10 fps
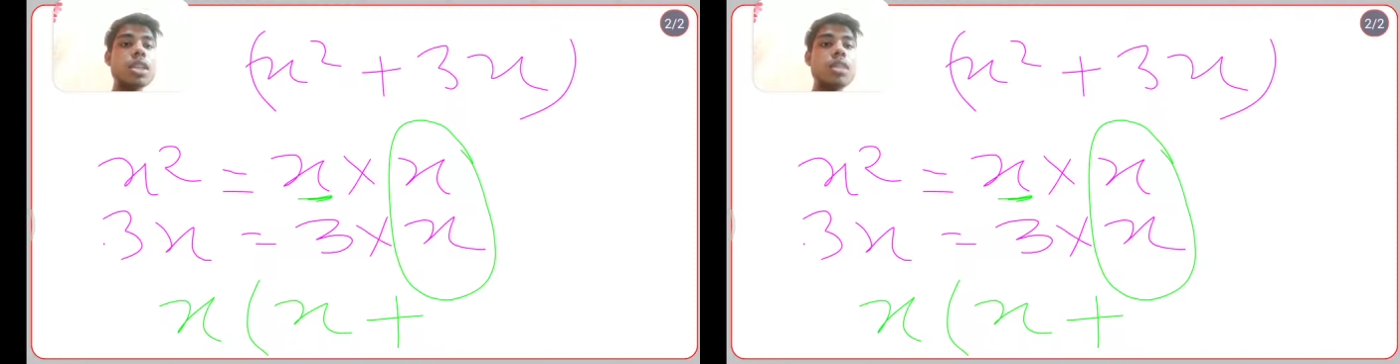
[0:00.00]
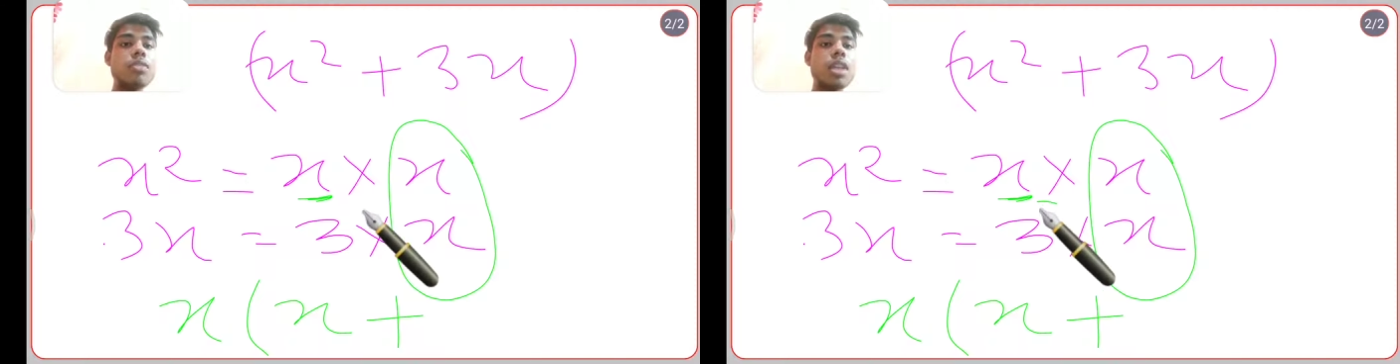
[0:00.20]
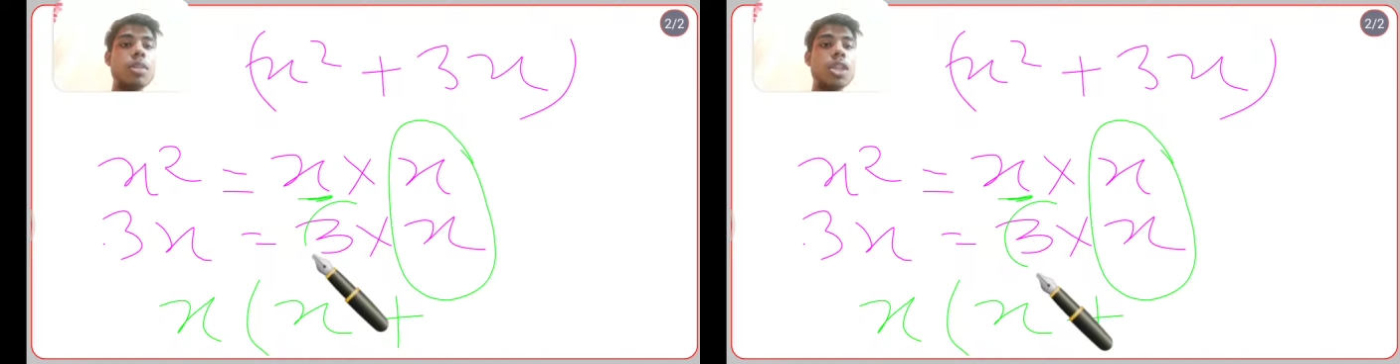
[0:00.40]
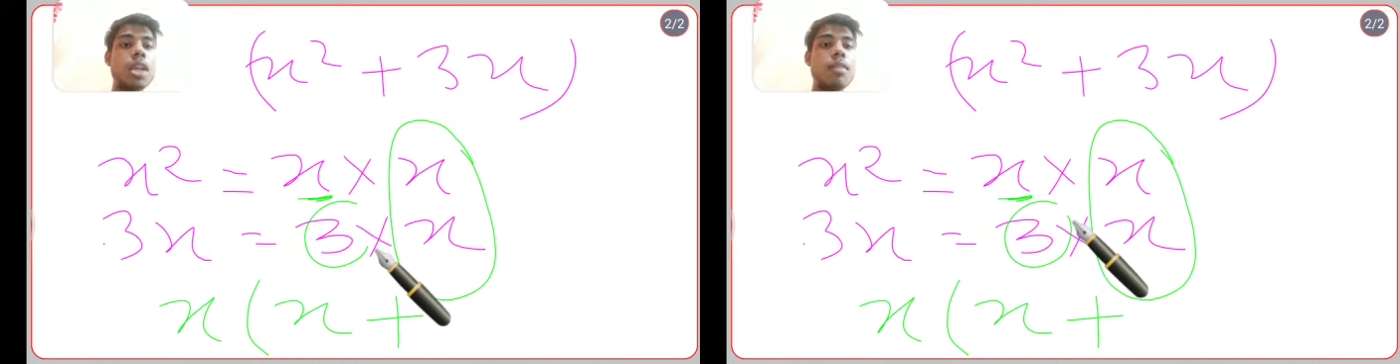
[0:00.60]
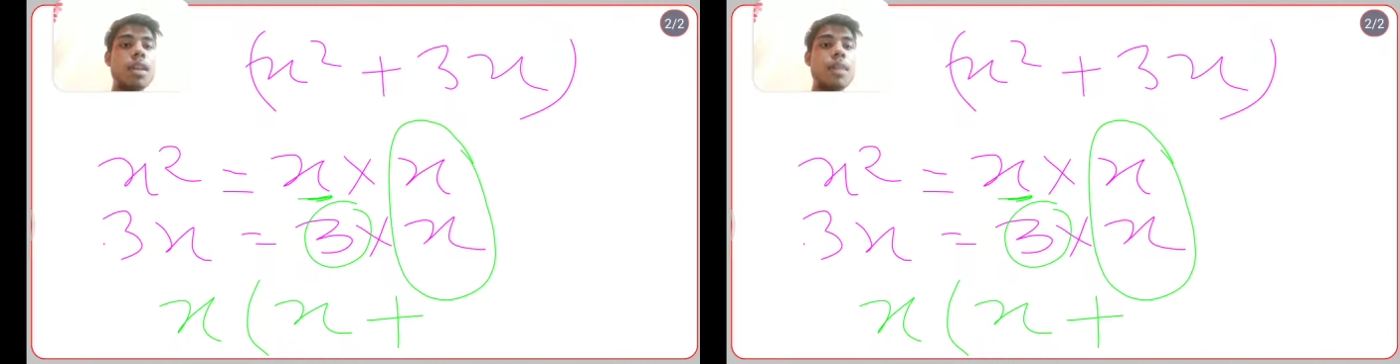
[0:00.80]
सिर्फ थ्री बचा ये
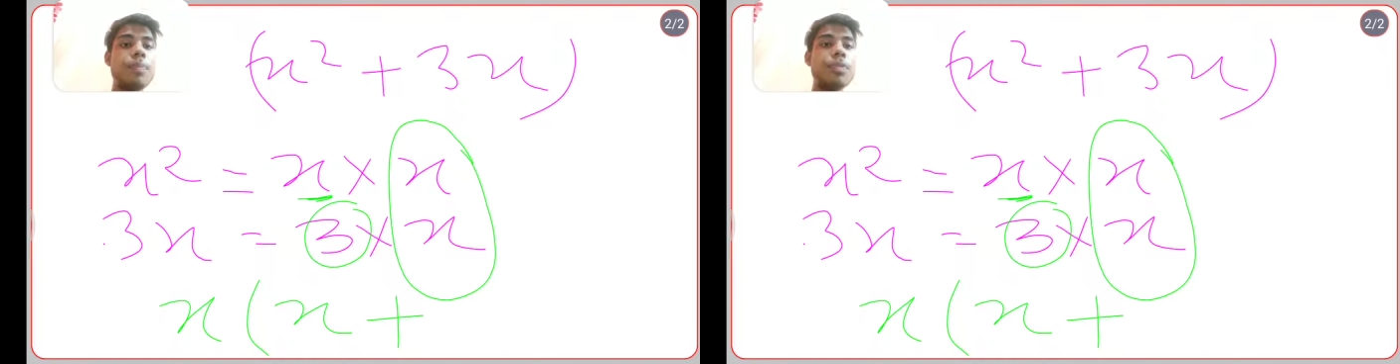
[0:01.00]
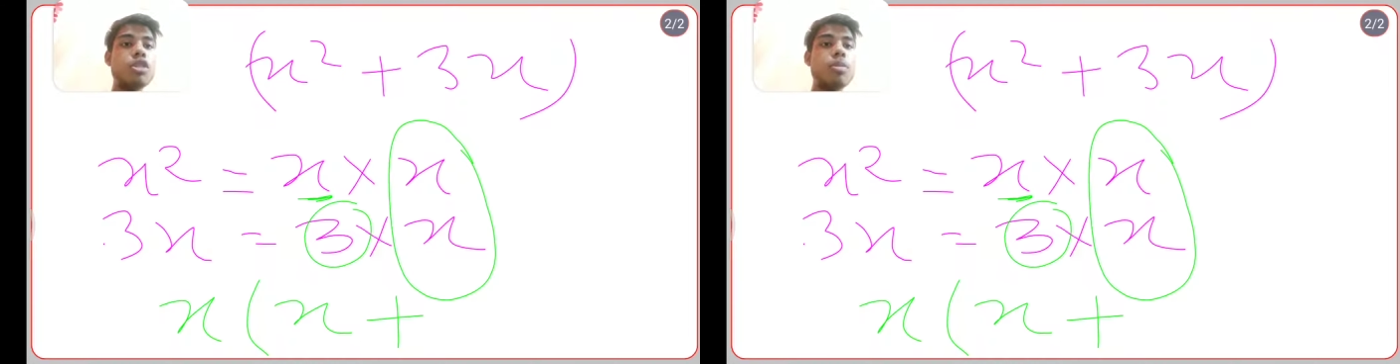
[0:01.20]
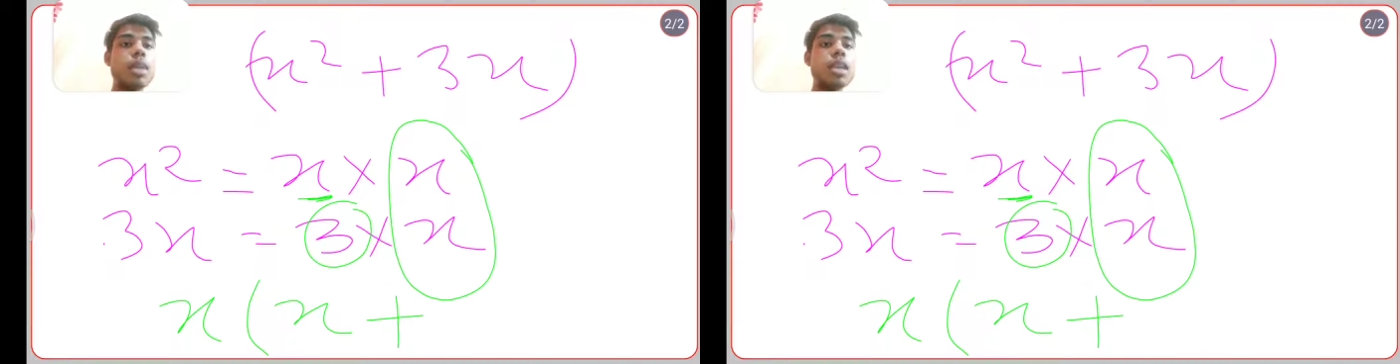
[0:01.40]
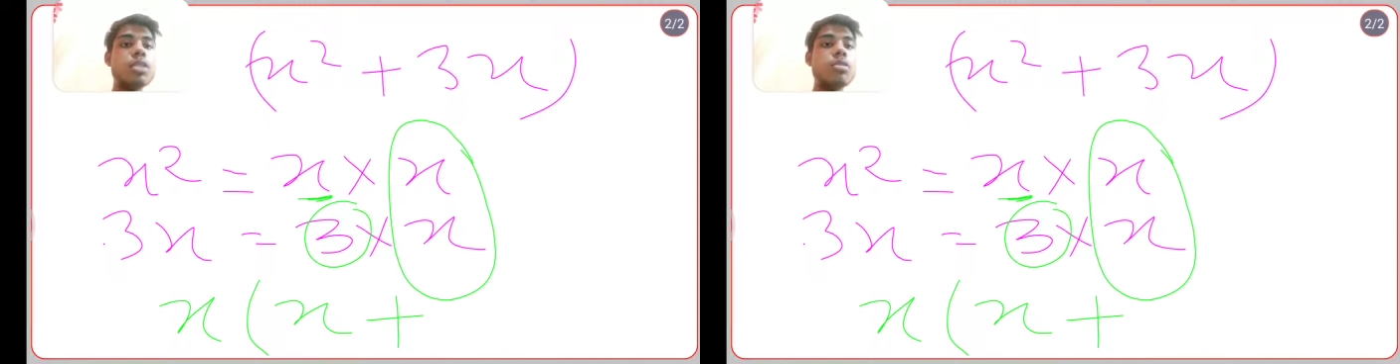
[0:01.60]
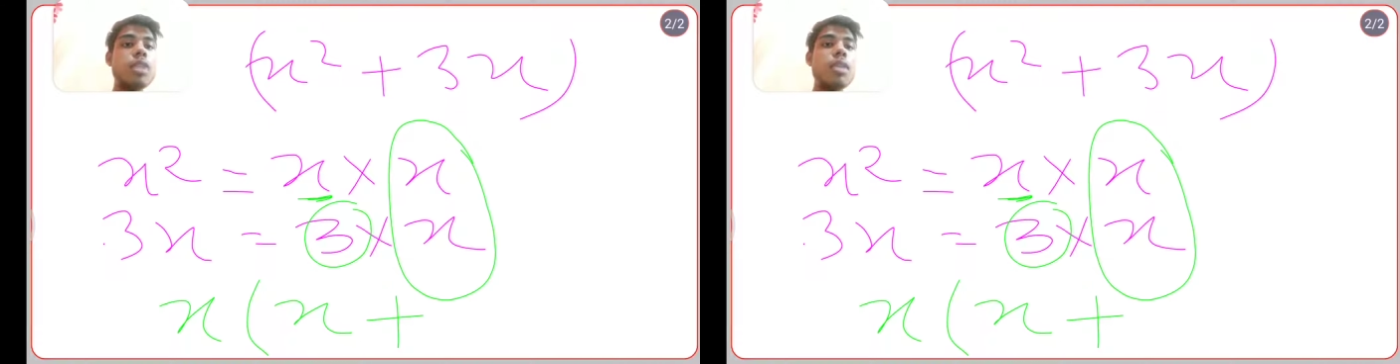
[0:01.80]
वाला तो मैं
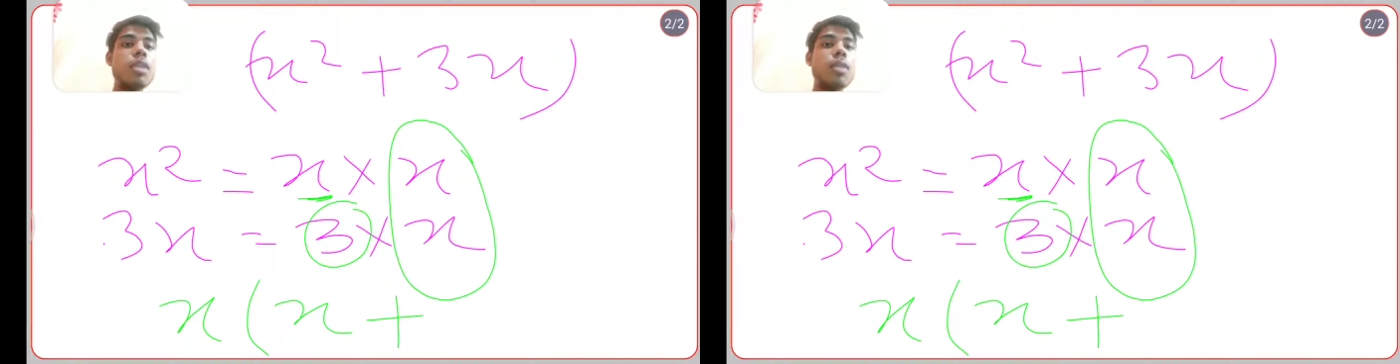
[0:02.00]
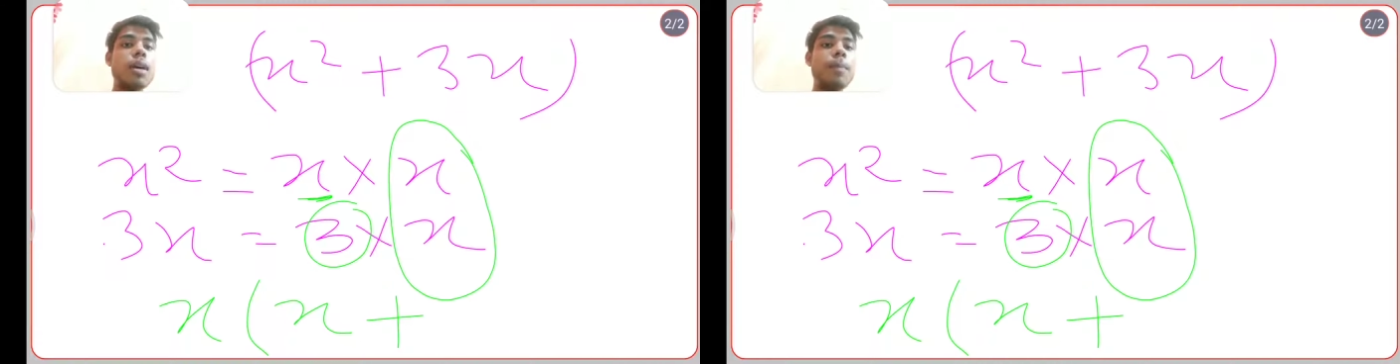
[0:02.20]
इसको क्या लिखूंगा